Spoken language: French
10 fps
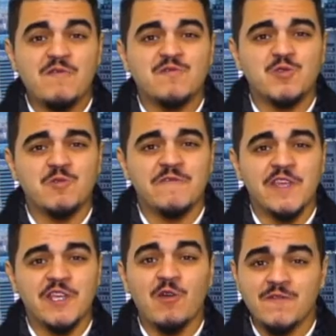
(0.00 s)
Vous
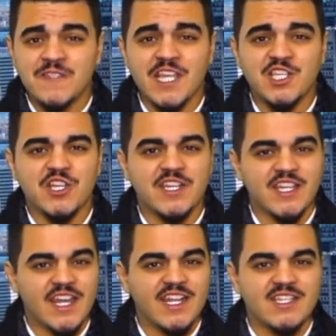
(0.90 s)
suivez GroupStation Station
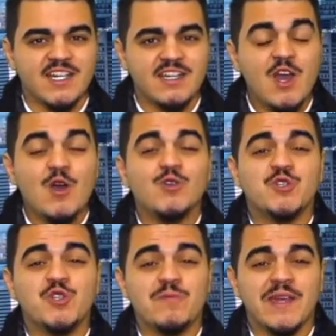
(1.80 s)
Canada, le
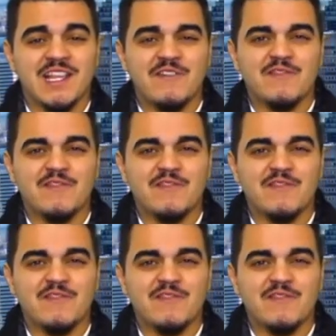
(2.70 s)
chemin de la